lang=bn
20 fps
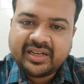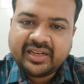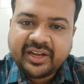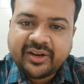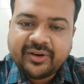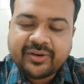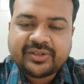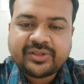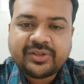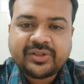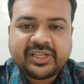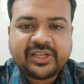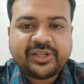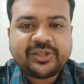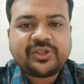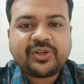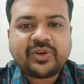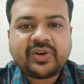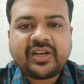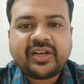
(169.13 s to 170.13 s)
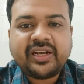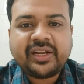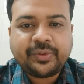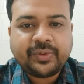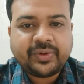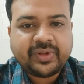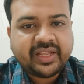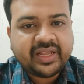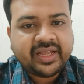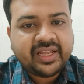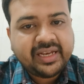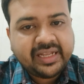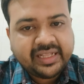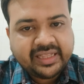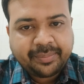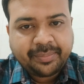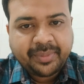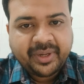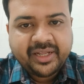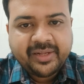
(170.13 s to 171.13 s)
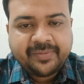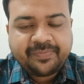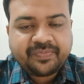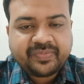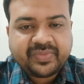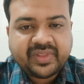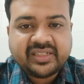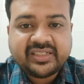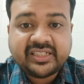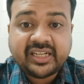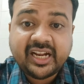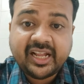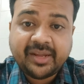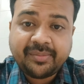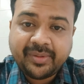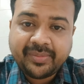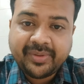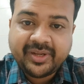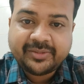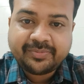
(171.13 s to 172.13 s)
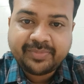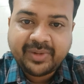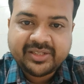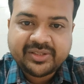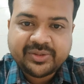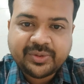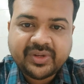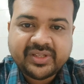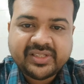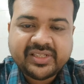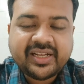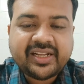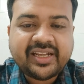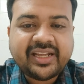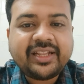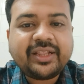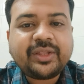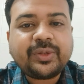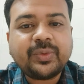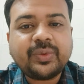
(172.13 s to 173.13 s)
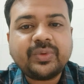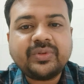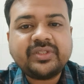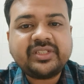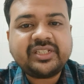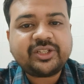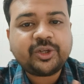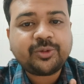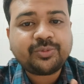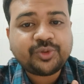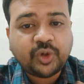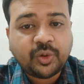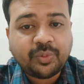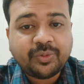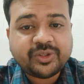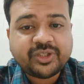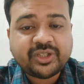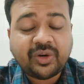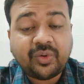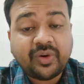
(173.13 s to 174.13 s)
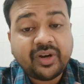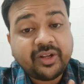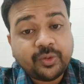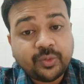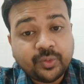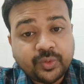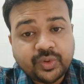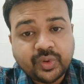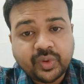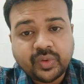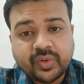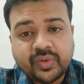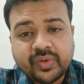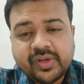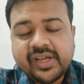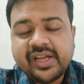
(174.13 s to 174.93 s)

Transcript: নিকটস্থ চিকিৎসকের নিকট থেকে নিতে পারি যারা এমবিবিএস পাস করেছে কিন্তু যেসব সমস্যা অনেক গুরুতর